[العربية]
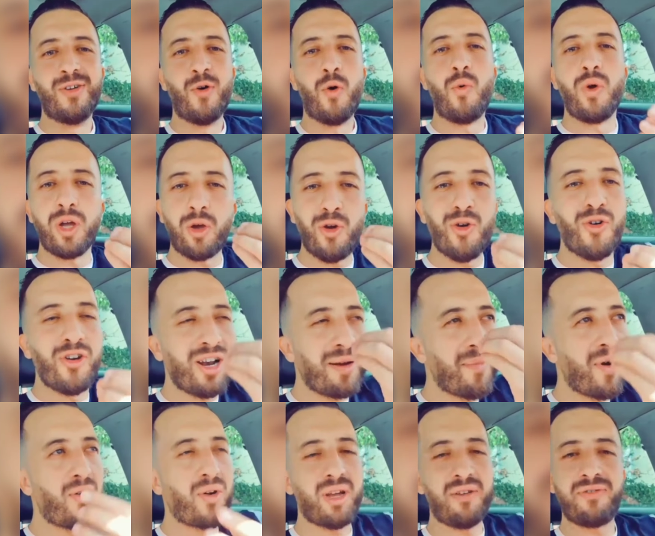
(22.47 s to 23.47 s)
ويقول
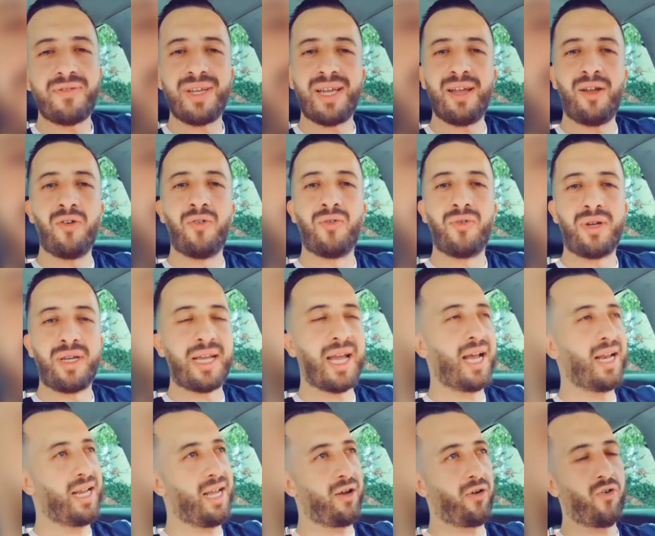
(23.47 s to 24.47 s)
الموقف تاعو
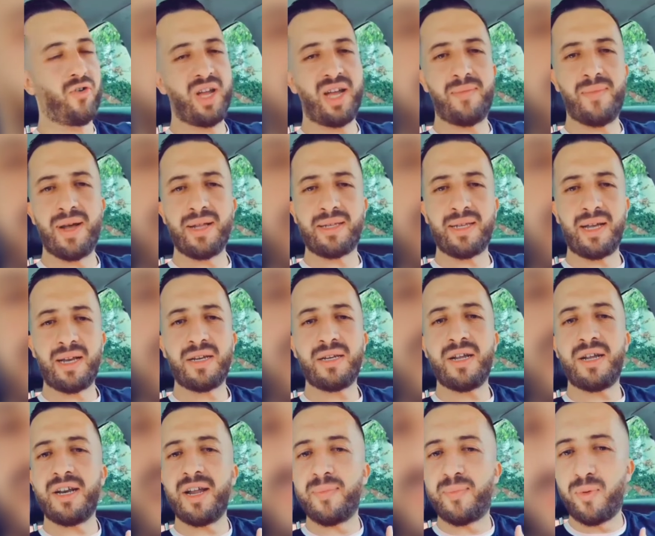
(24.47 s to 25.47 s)
قال يا خويا مثلا
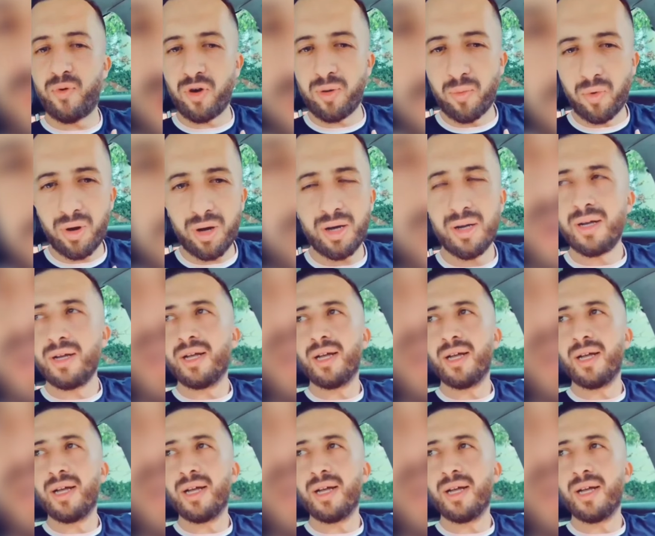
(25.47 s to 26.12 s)
انا بور موا